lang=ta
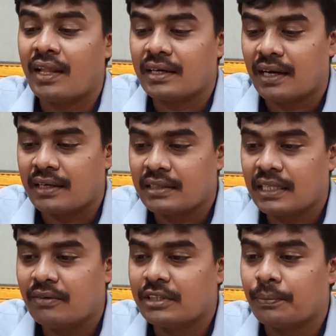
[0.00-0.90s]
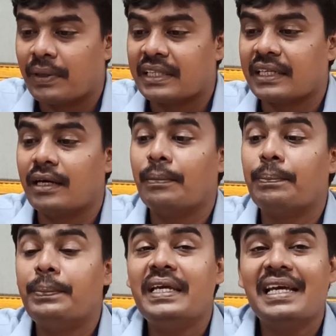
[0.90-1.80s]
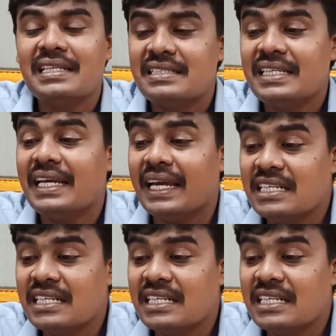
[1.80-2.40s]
அதுக்கு அடுத்ததாக வந்து பார்த்திங்கன்னா பிஎஸ்ஜி